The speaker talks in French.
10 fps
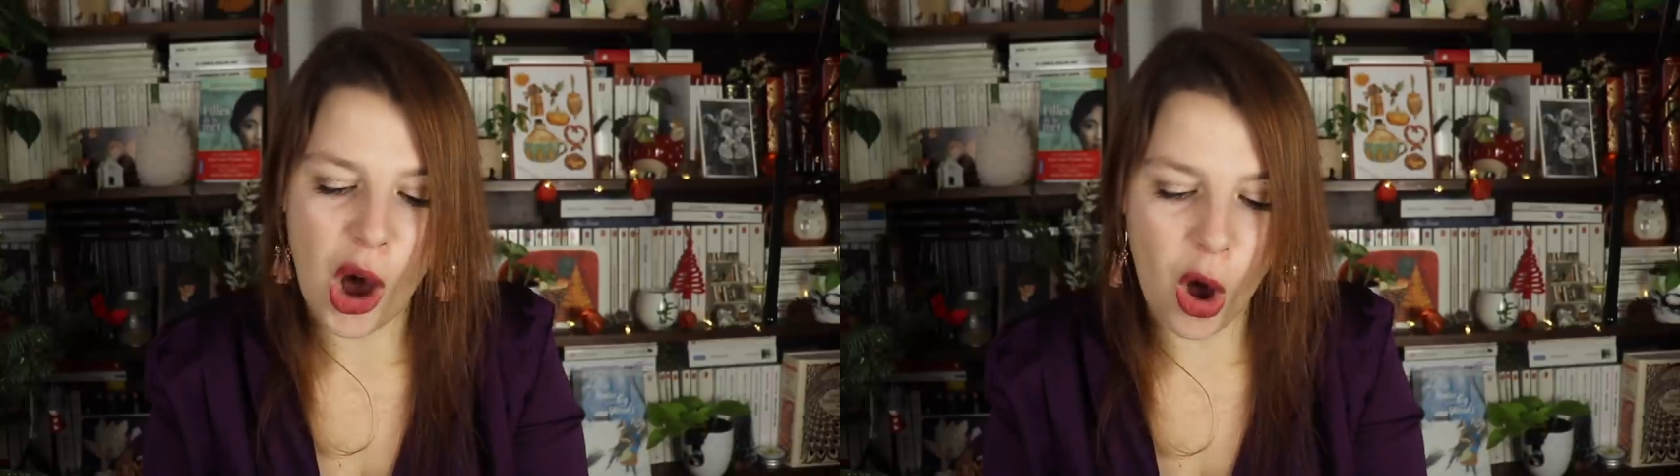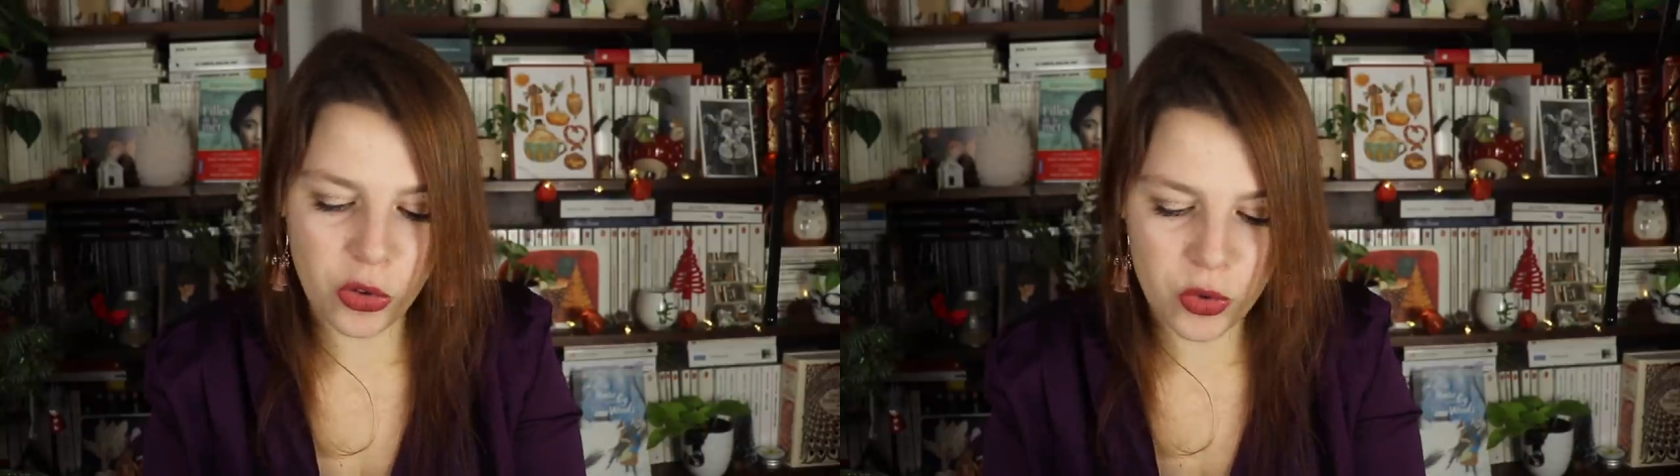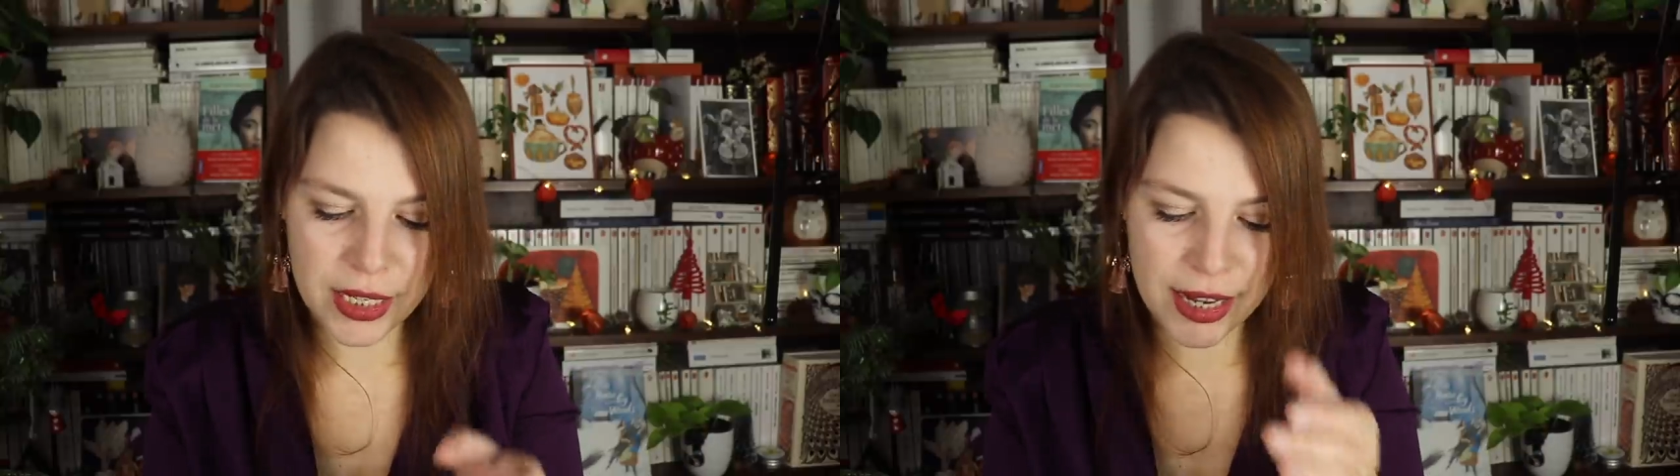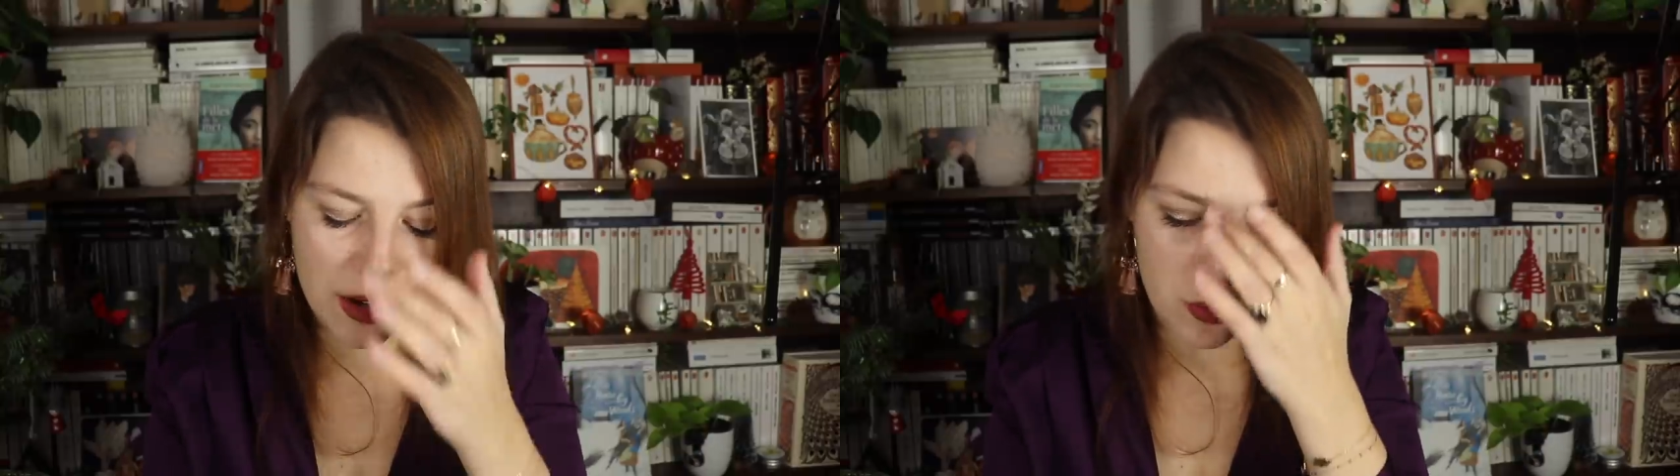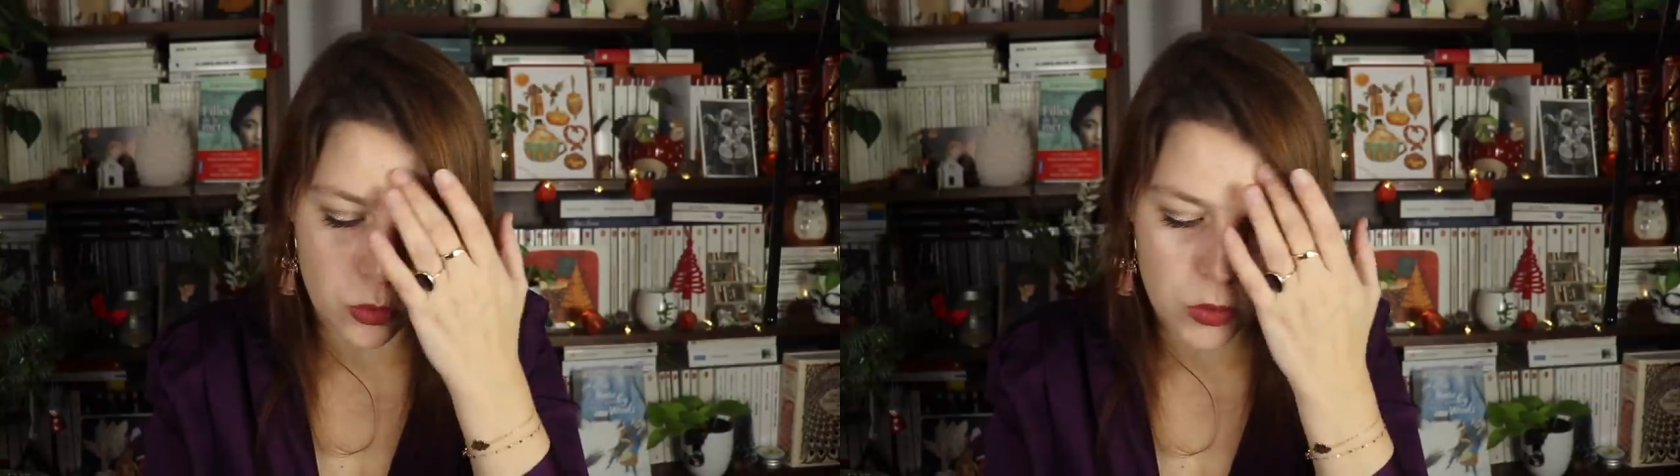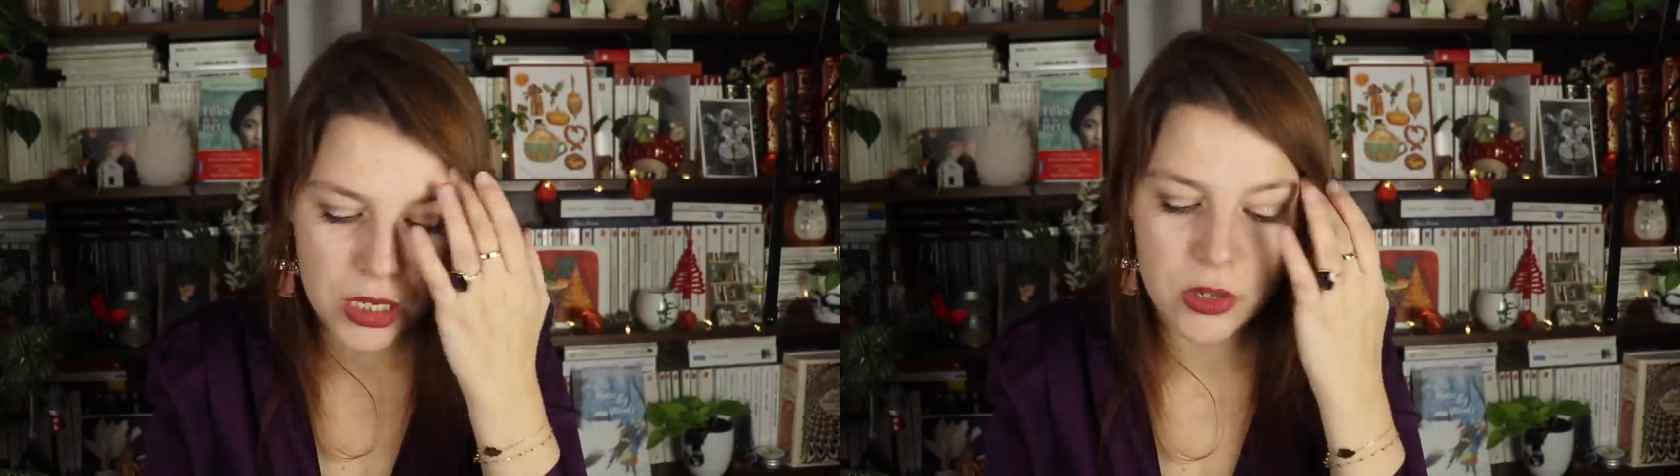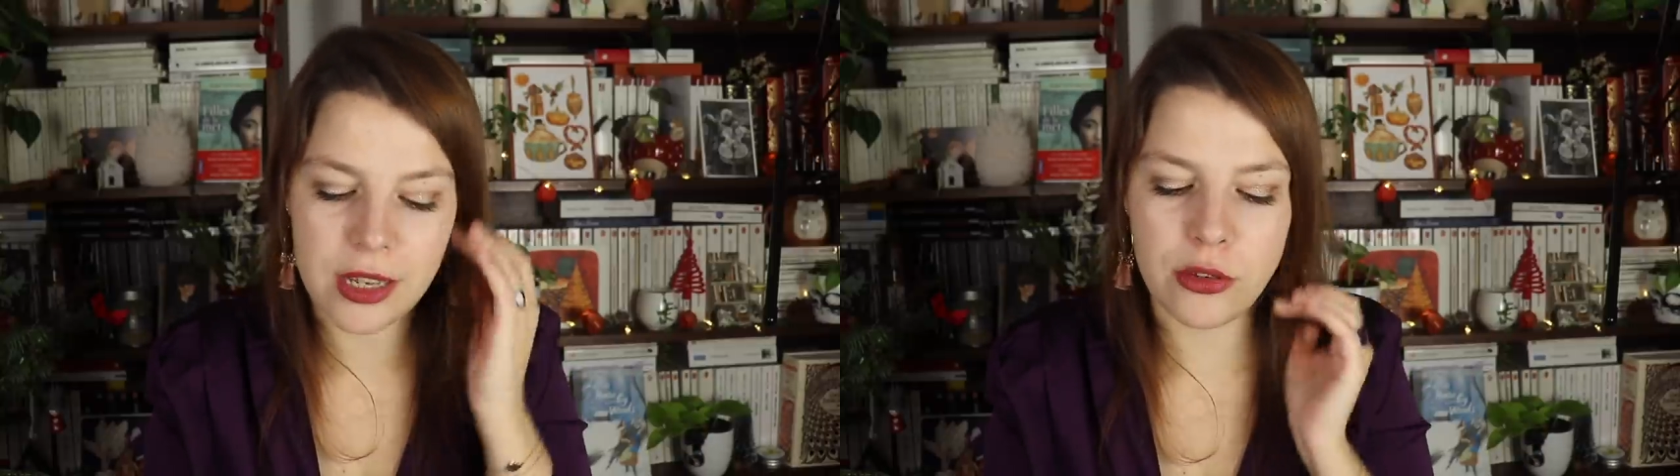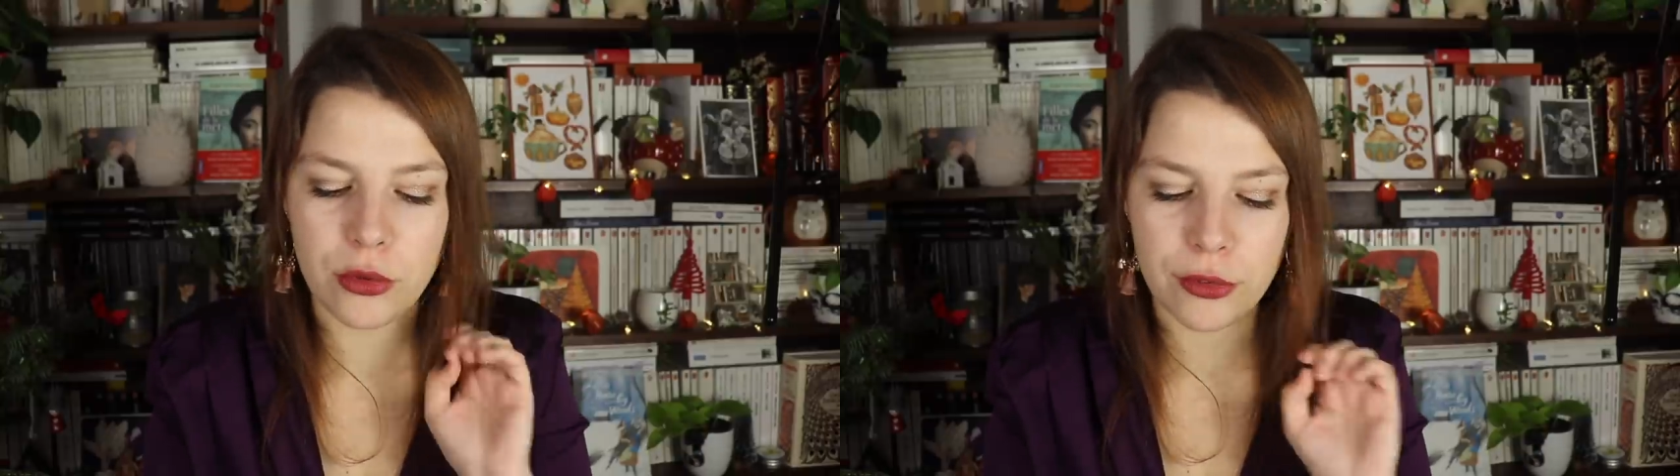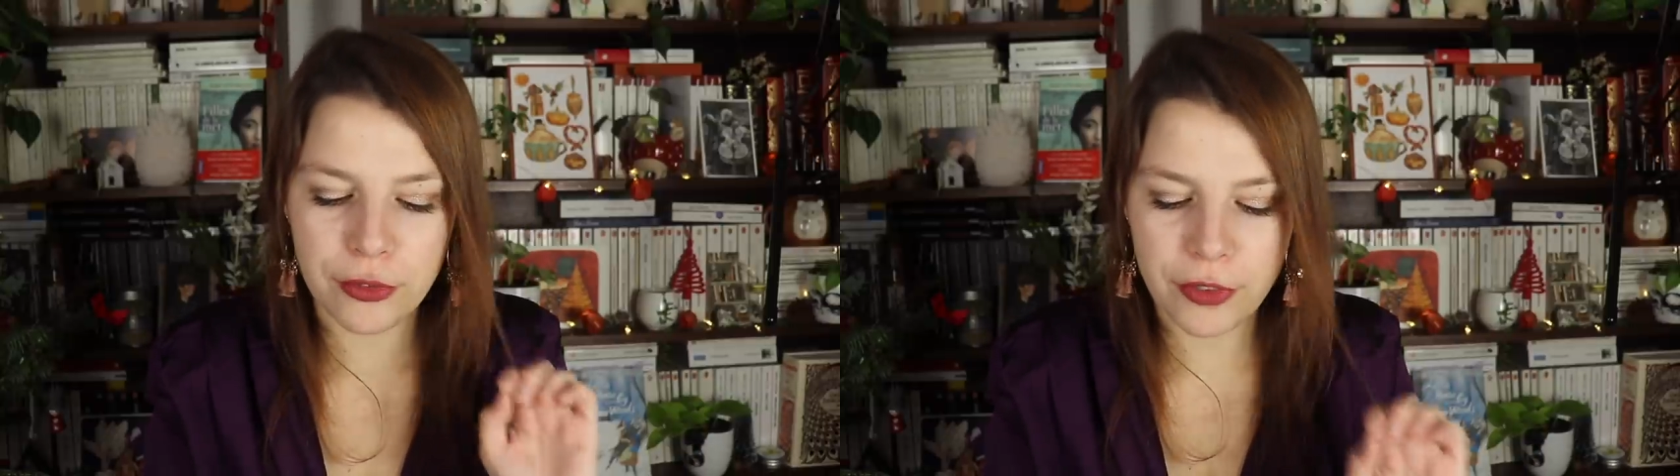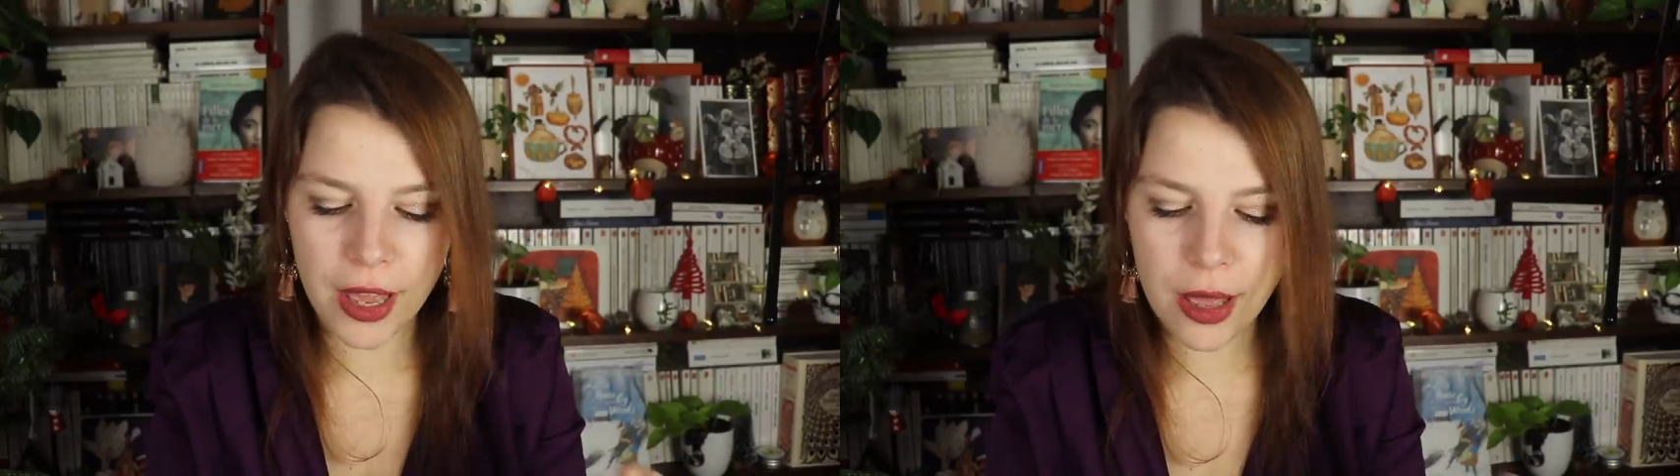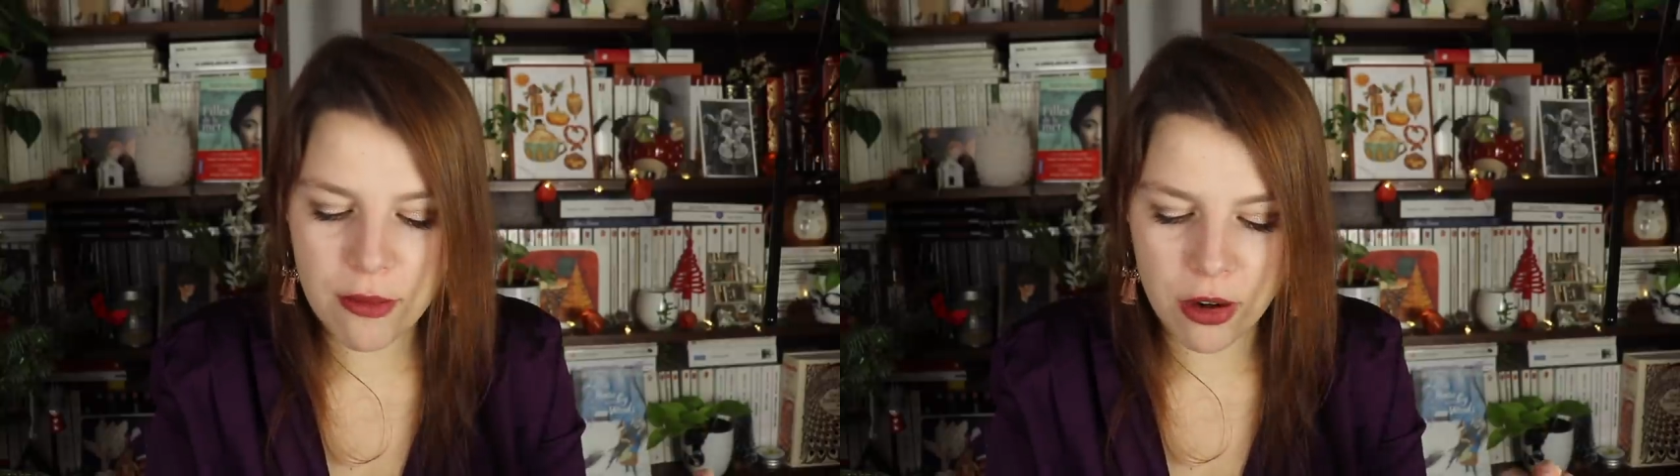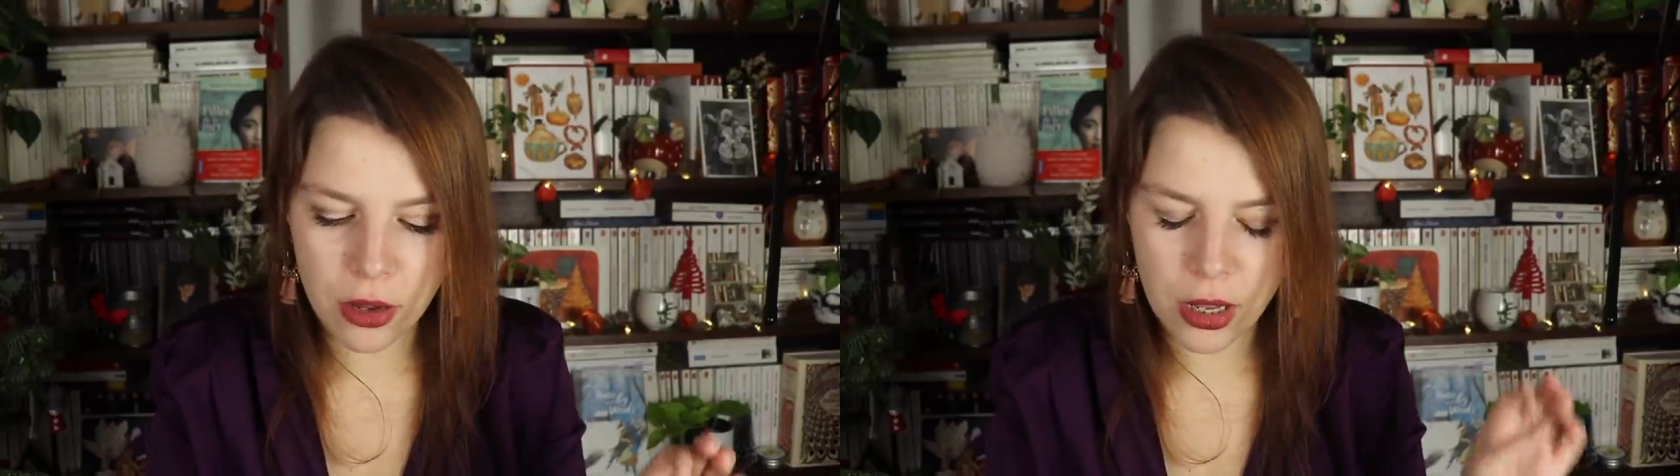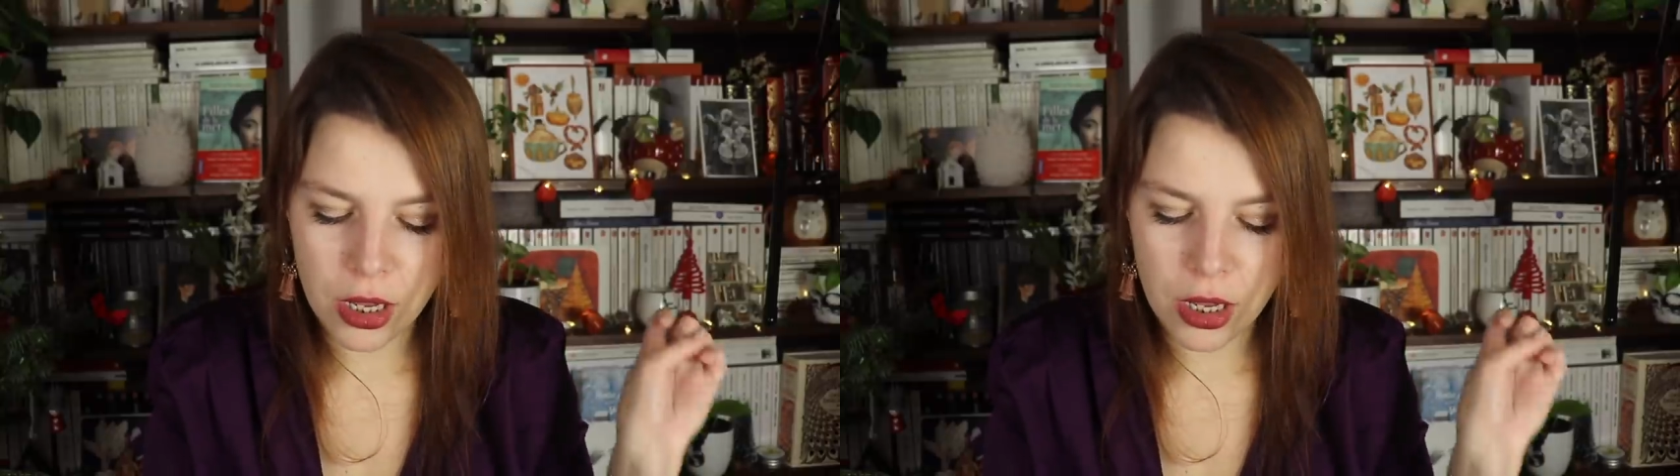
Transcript: En tout cas, on nous dit que c'est une fable